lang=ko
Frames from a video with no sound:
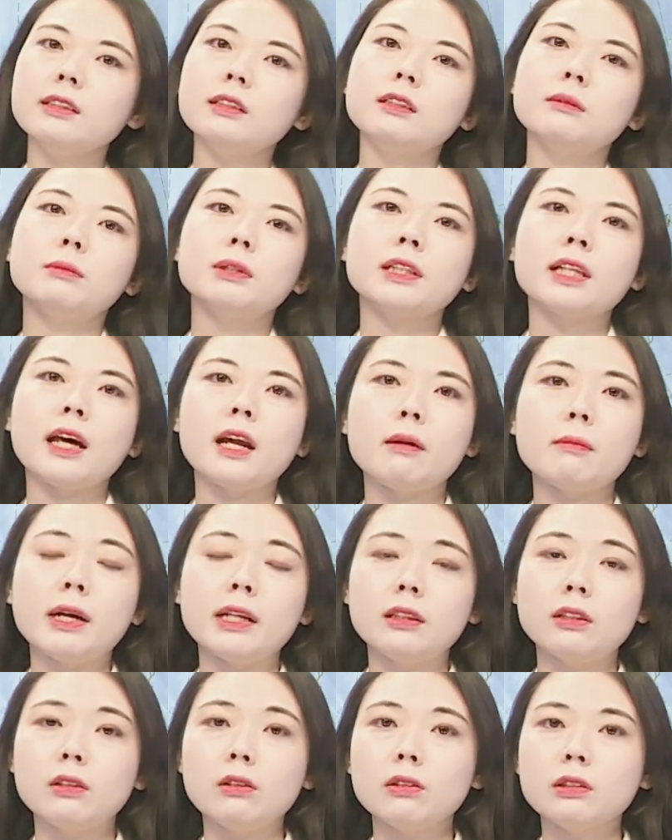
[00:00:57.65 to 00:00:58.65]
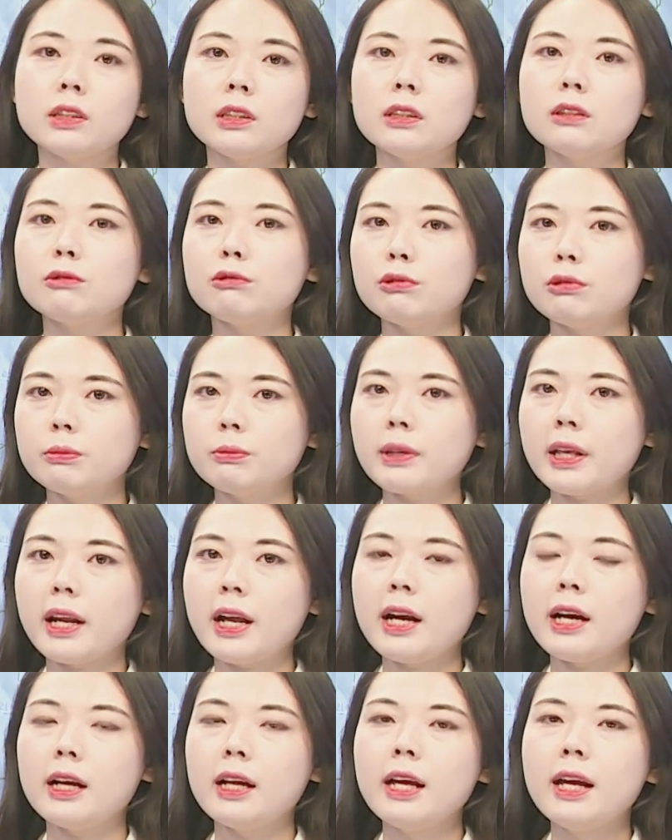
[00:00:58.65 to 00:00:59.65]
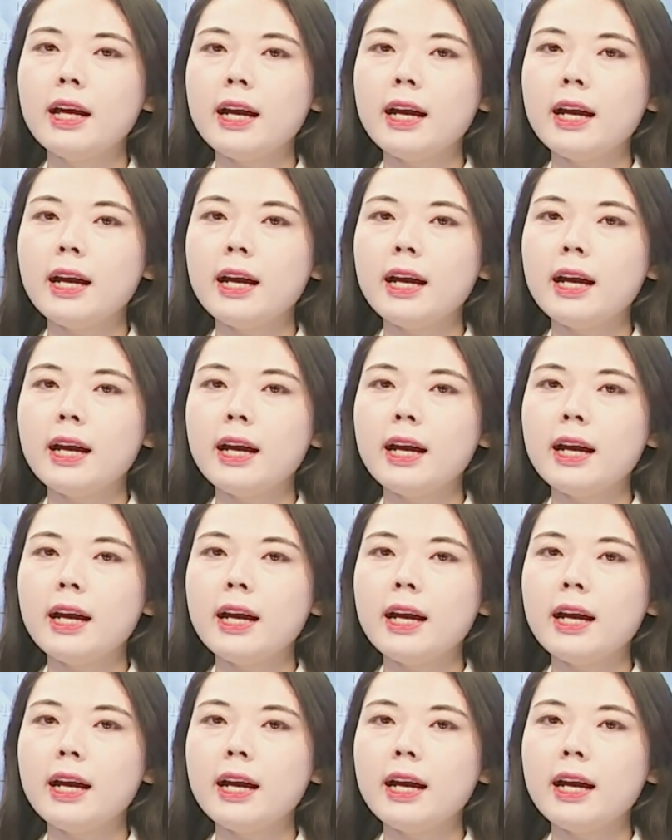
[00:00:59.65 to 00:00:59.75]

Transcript: 흐름을 따라 만들어진 구름대라